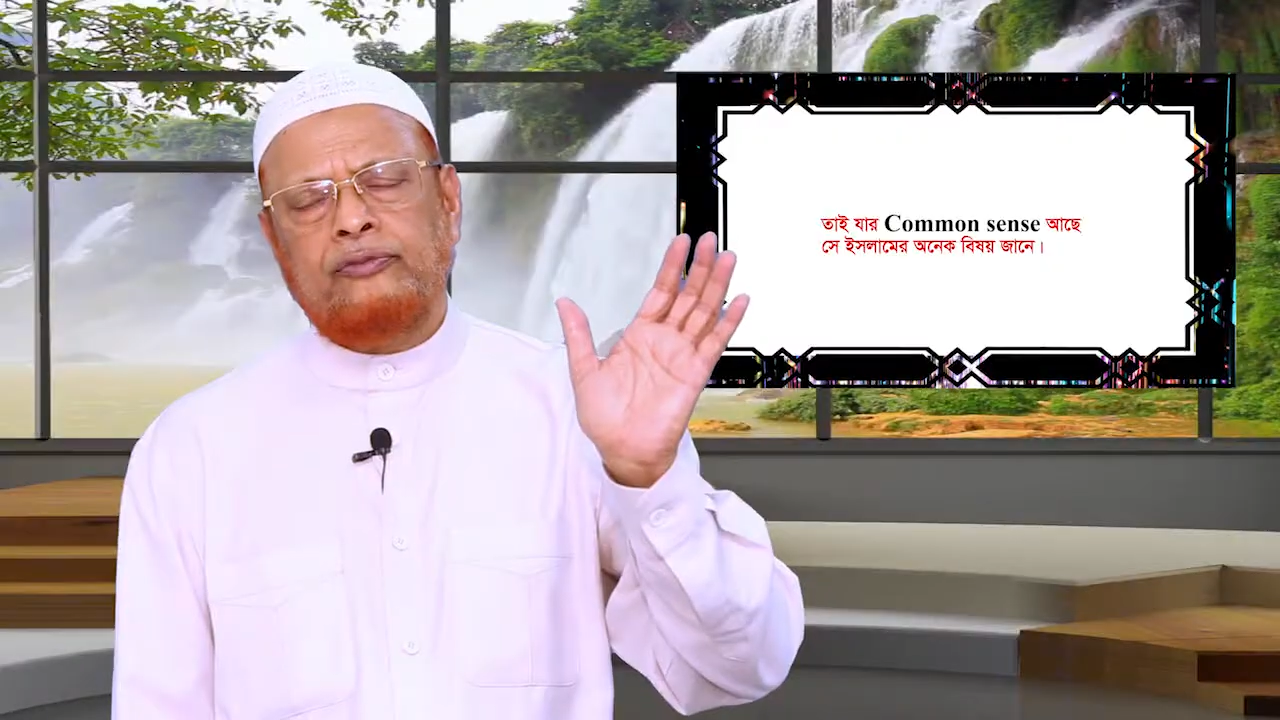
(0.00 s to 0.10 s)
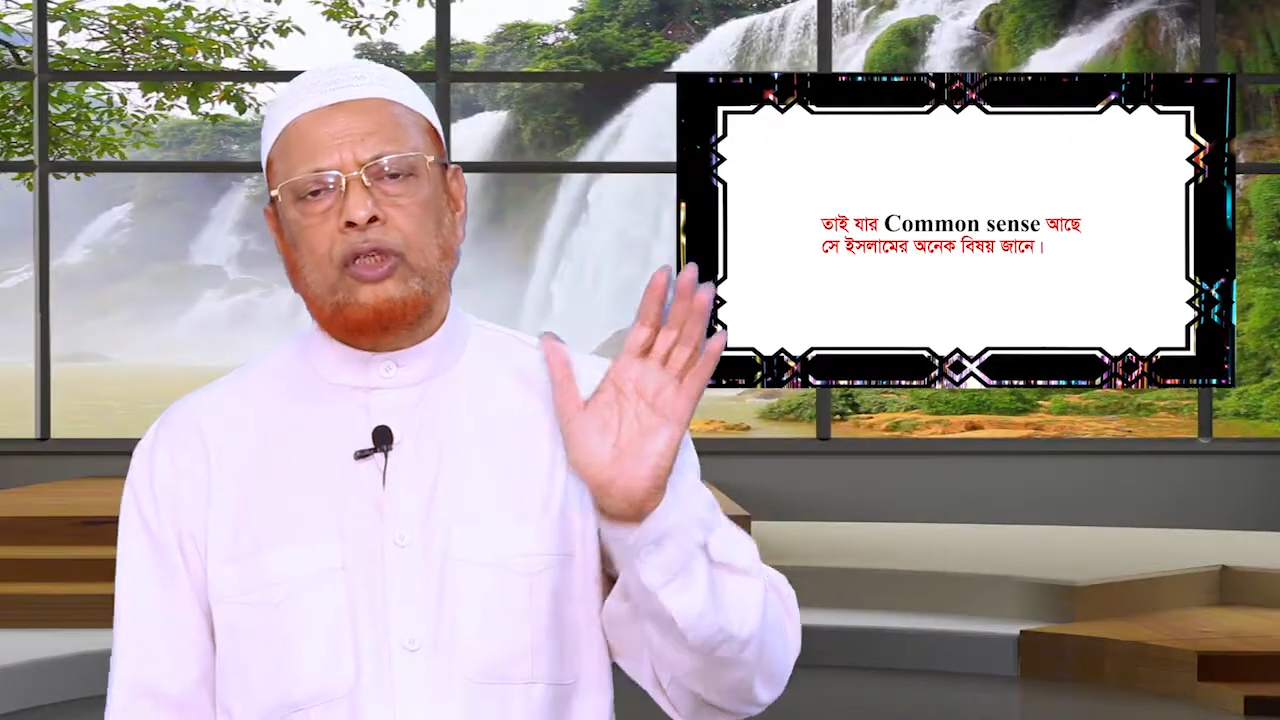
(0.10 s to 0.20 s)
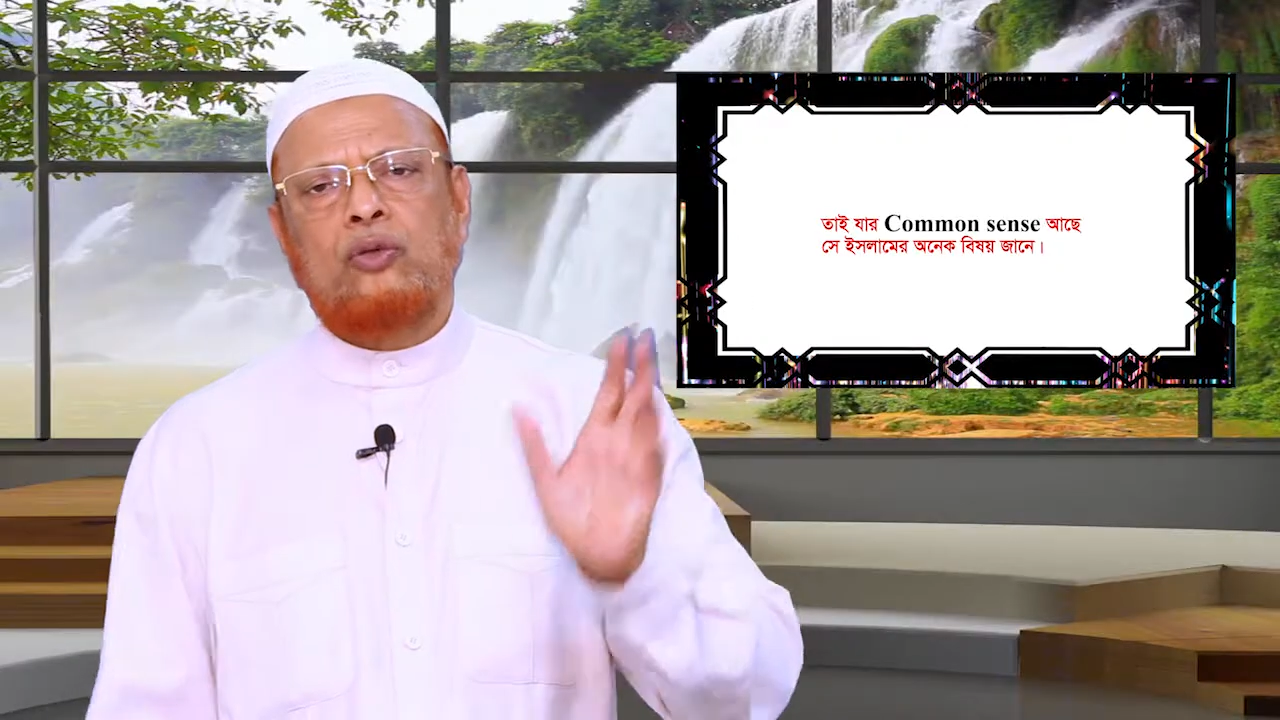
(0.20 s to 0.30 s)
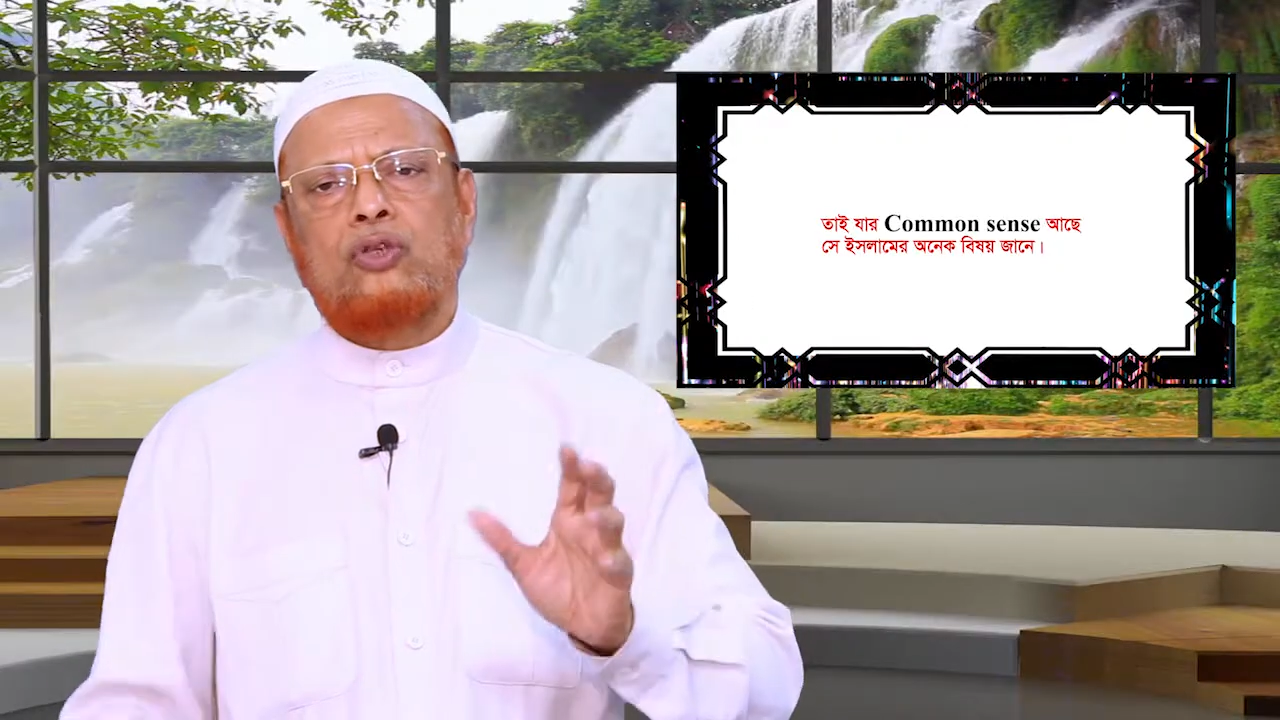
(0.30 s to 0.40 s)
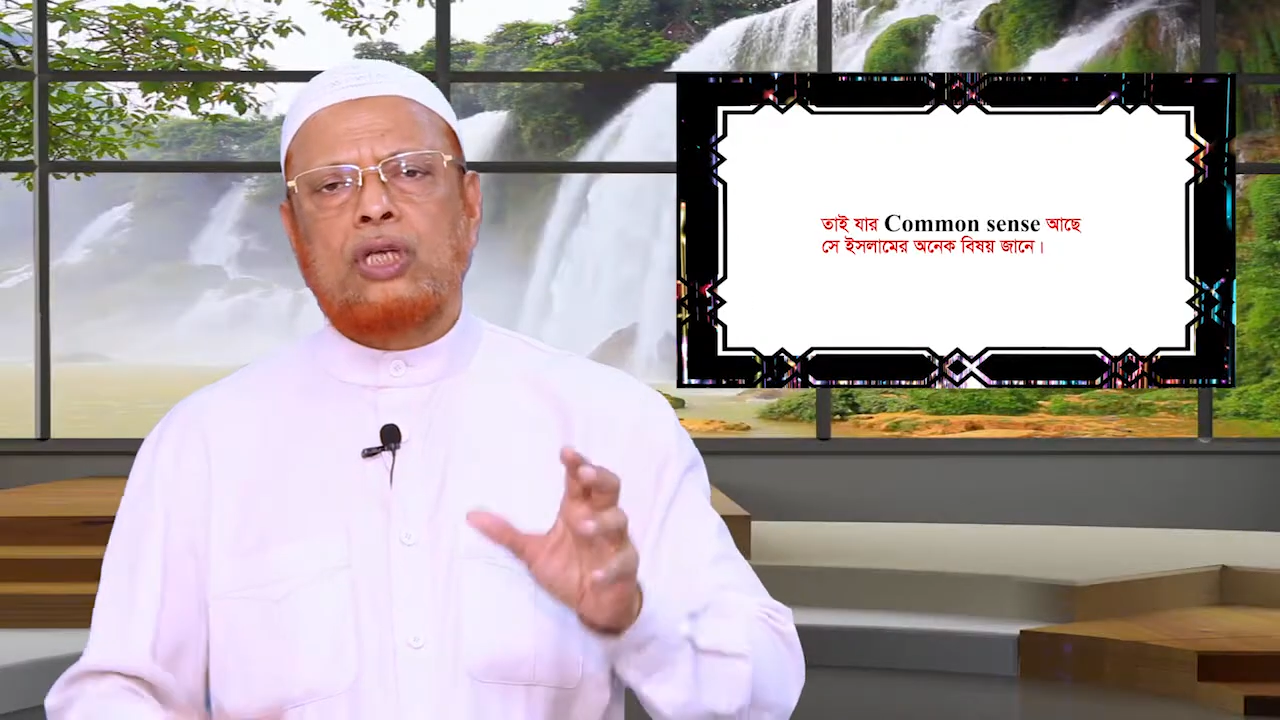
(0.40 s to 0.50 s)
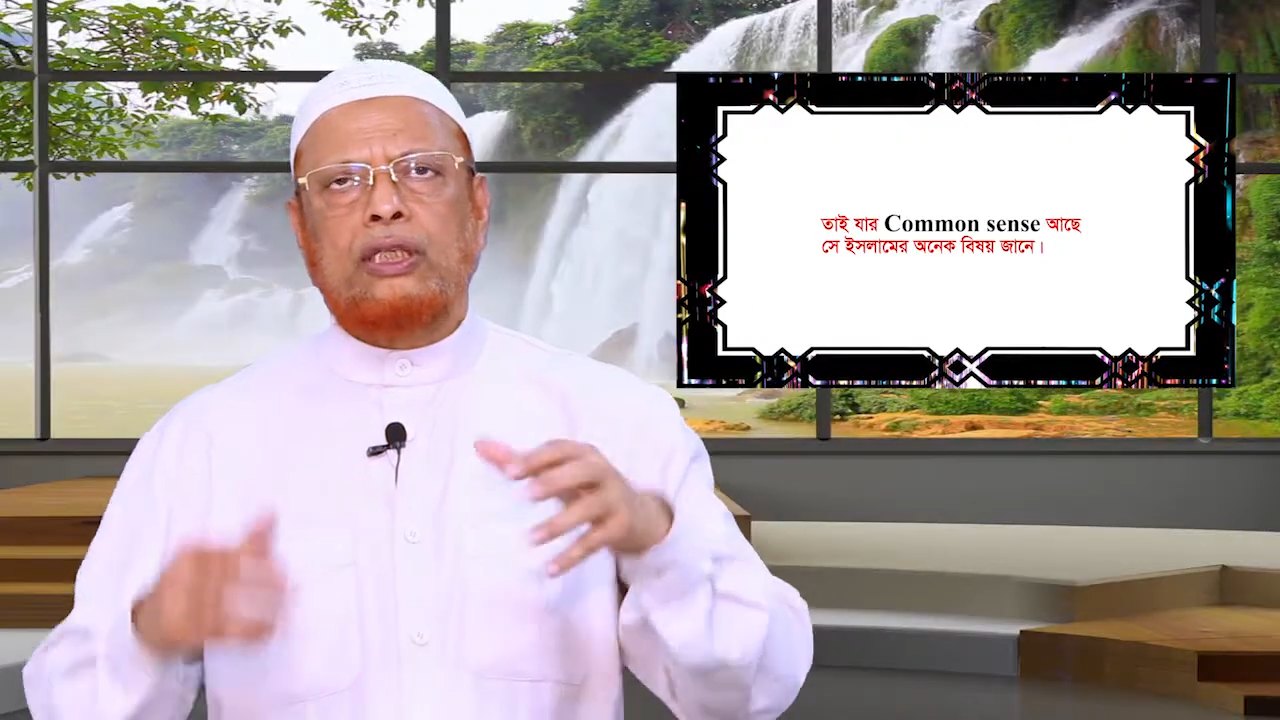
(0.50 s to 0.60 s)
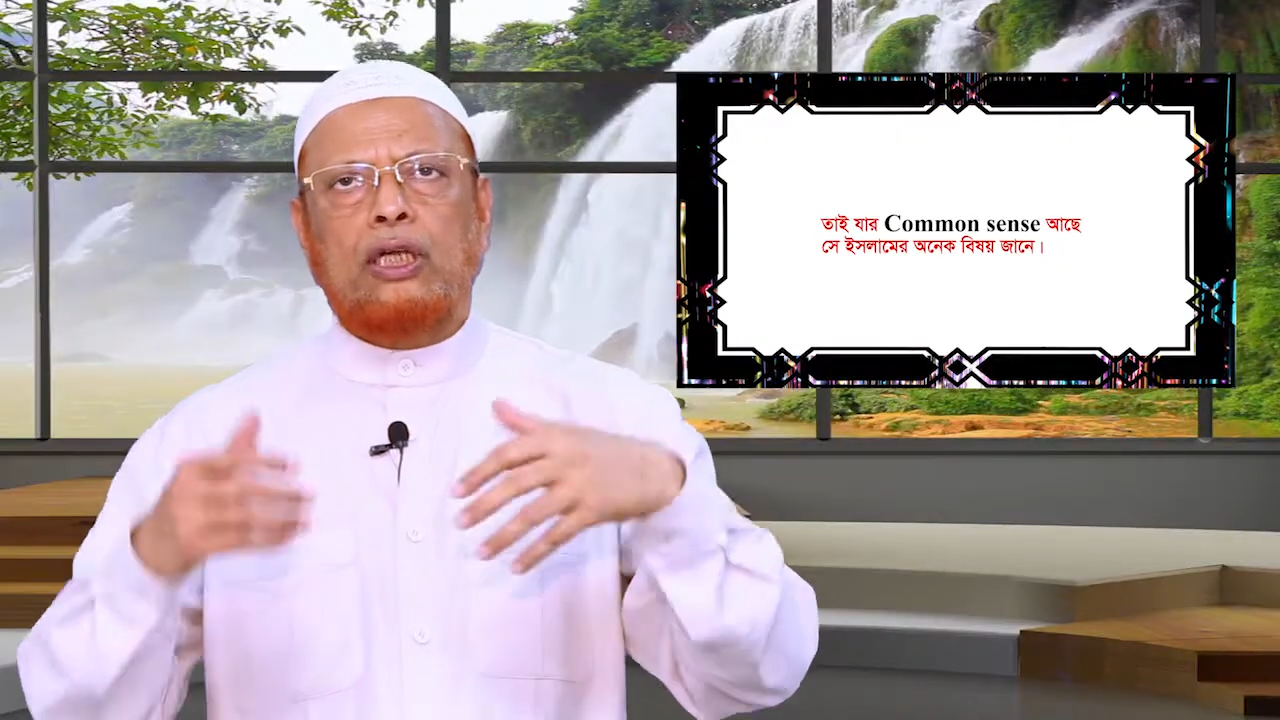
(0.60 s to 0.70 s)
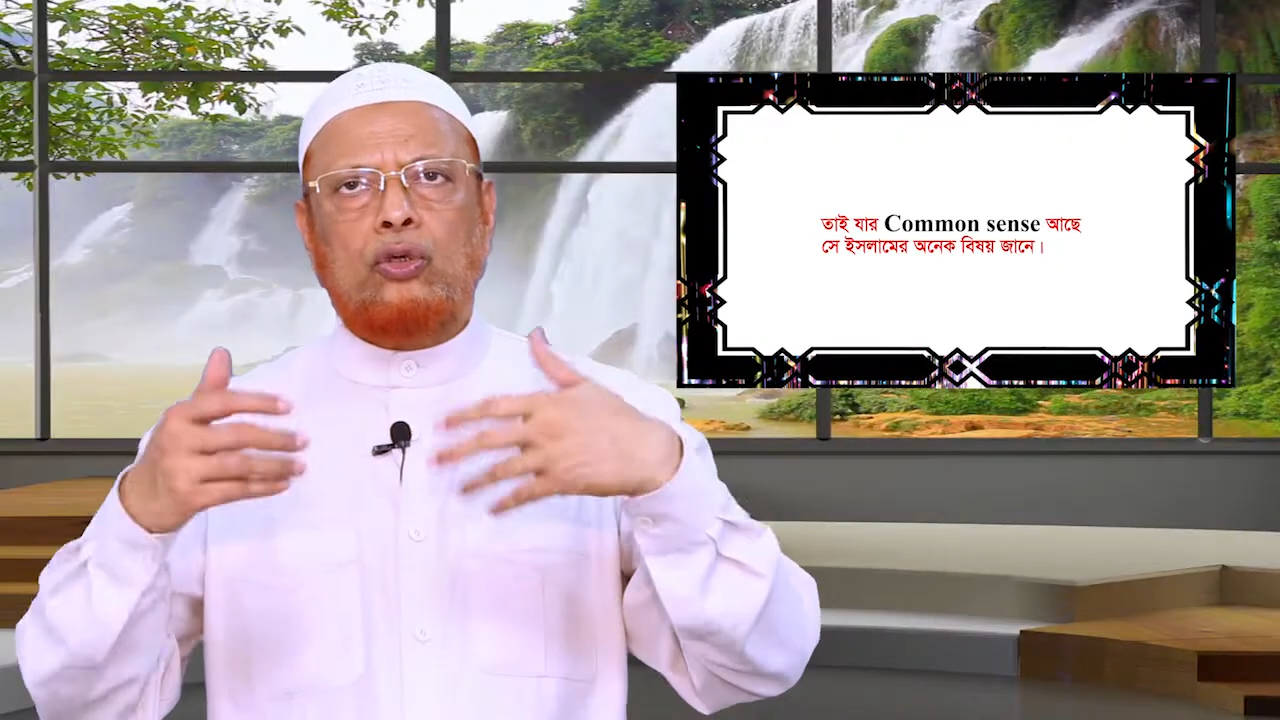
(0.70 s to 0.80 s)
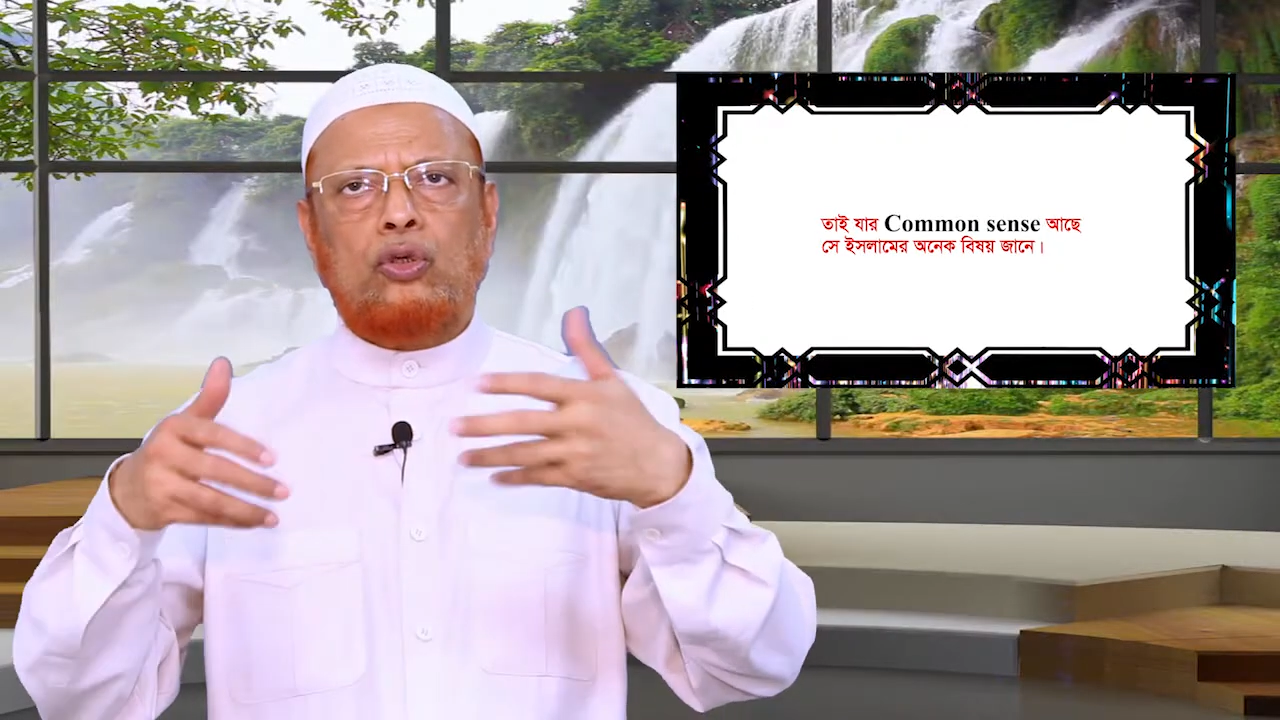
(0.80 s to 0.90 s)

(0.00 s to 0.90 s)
দেখুন সাধারণ